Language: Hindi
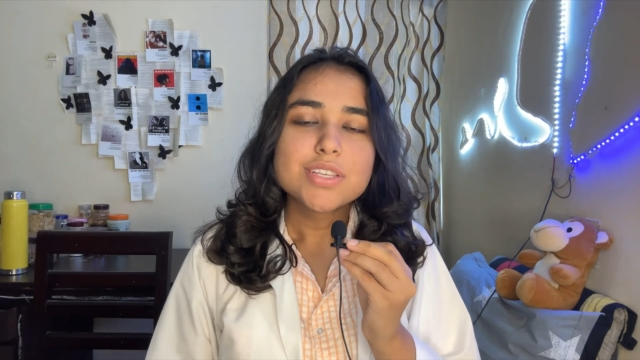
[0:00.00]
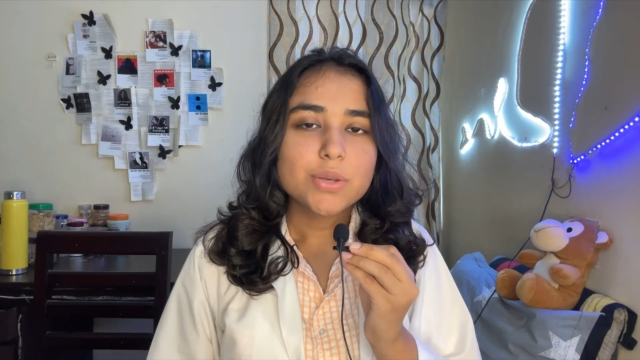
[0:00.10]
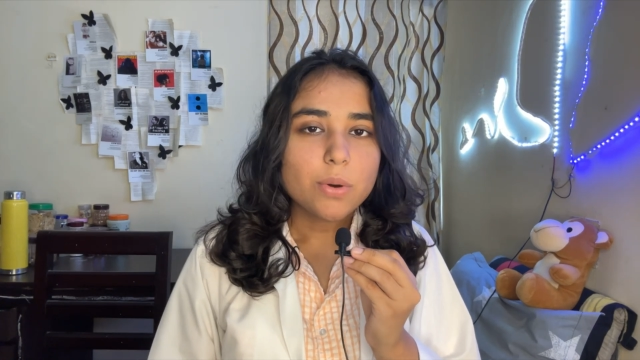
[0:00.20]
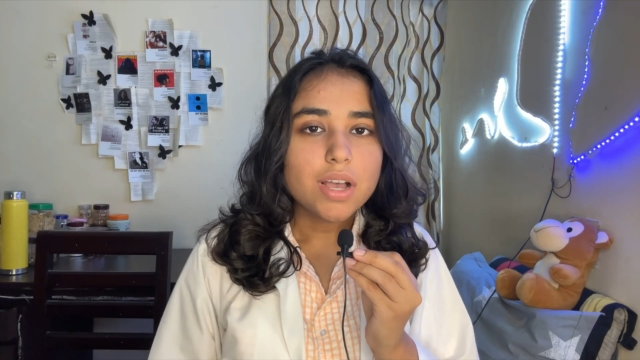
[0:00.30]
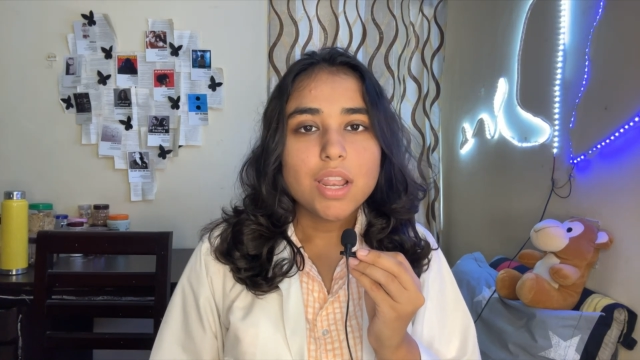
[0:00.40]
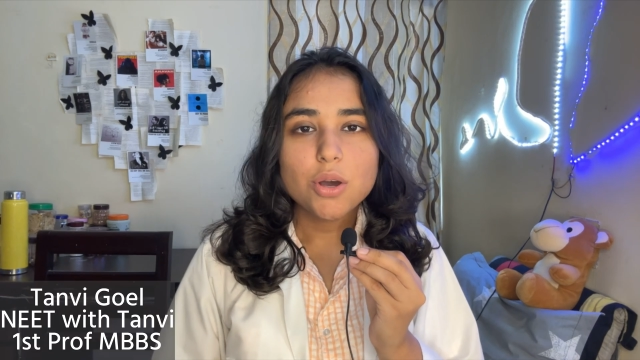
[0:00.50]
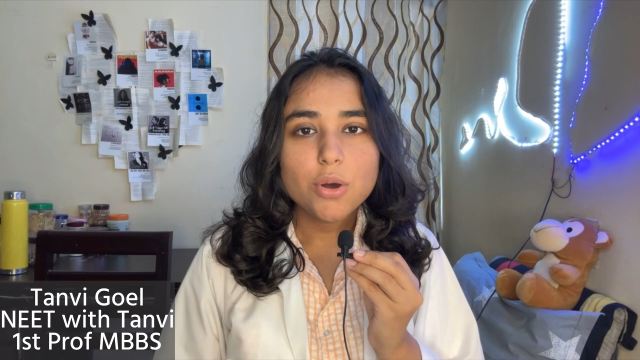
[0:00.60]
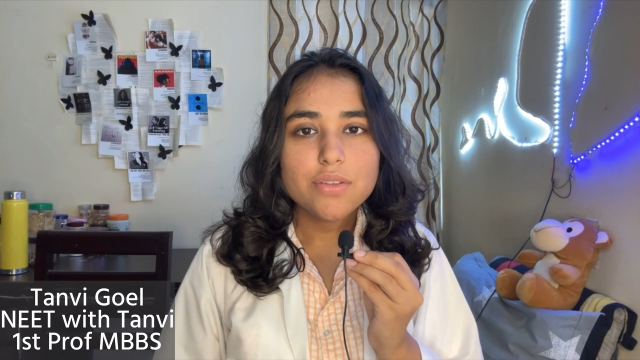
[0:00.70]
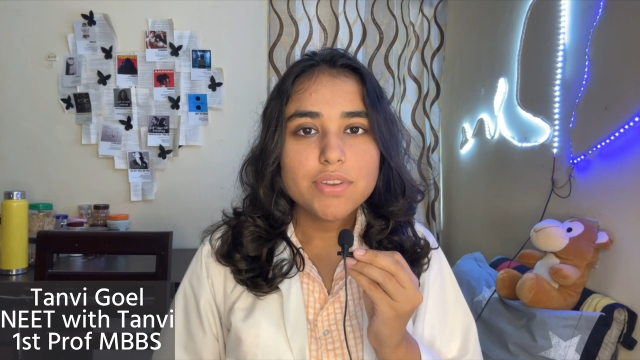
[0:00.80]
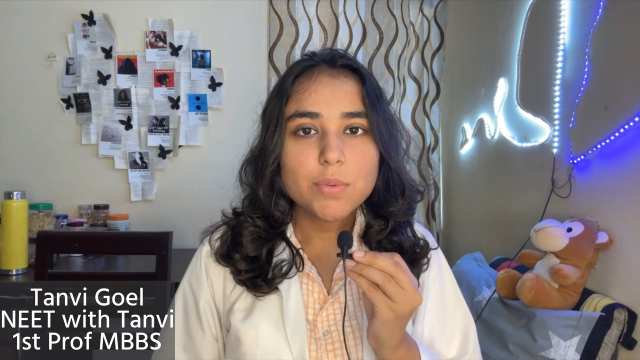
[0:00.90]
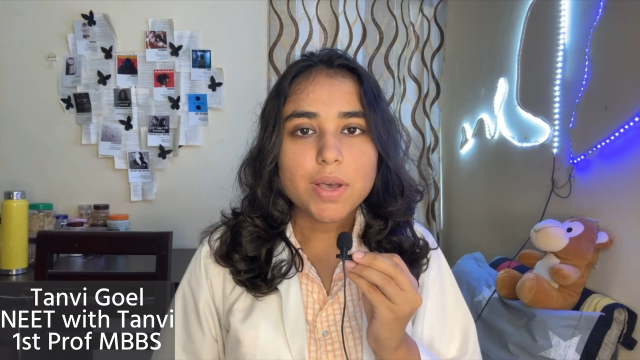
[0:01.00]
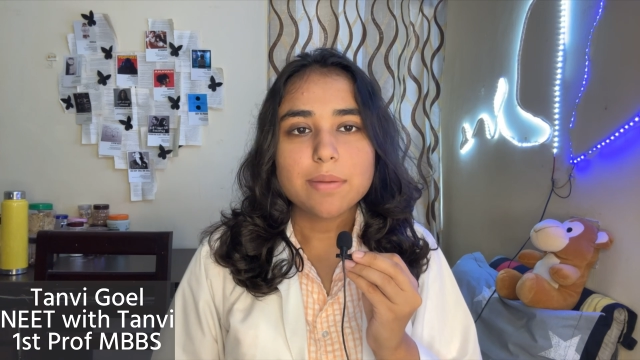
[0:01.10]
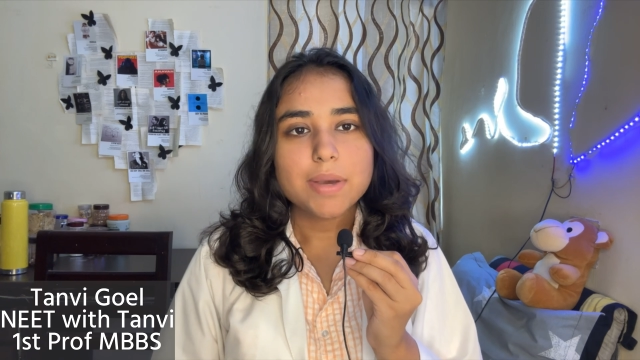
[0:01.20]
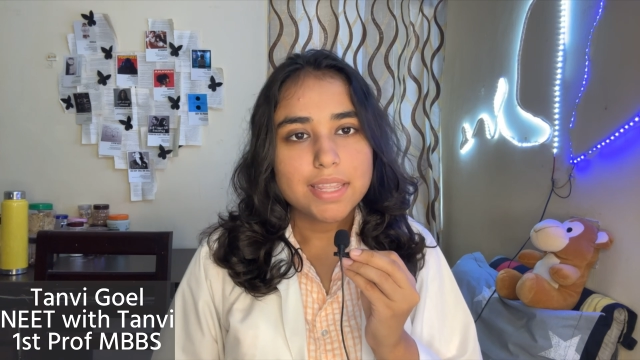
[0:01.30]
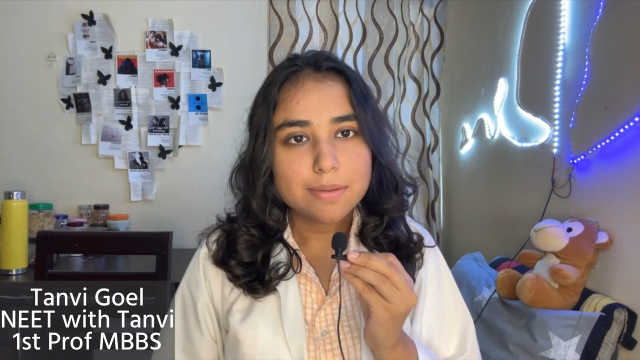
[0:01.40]
सो हेलो एवरी वन
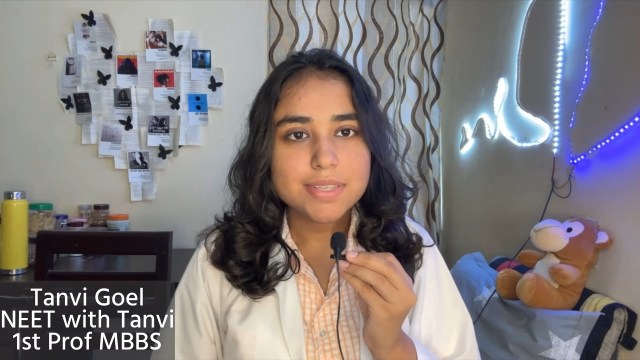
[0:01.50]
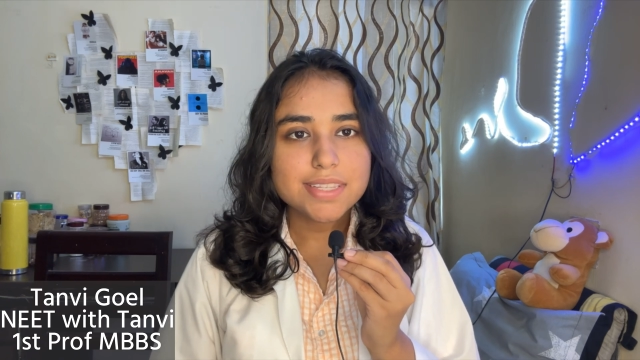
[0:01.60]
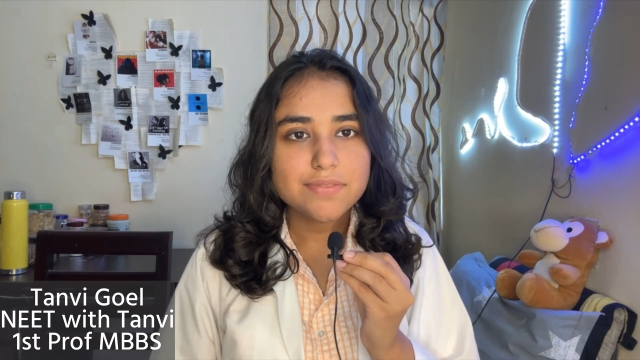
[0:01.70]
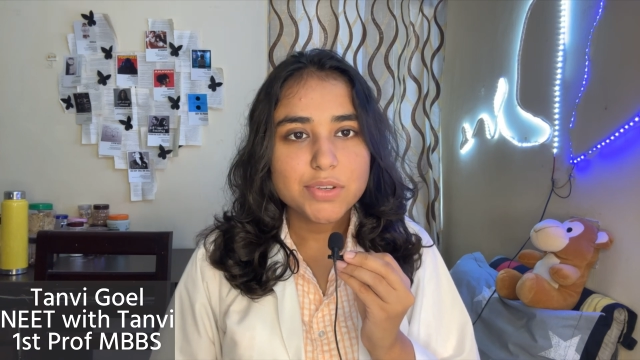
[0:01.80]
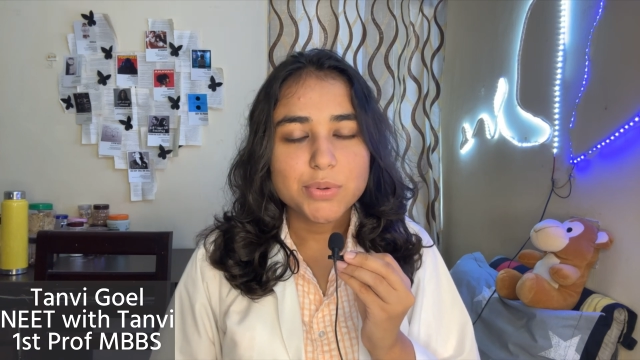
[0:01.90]
माई नेम इज़ तनवी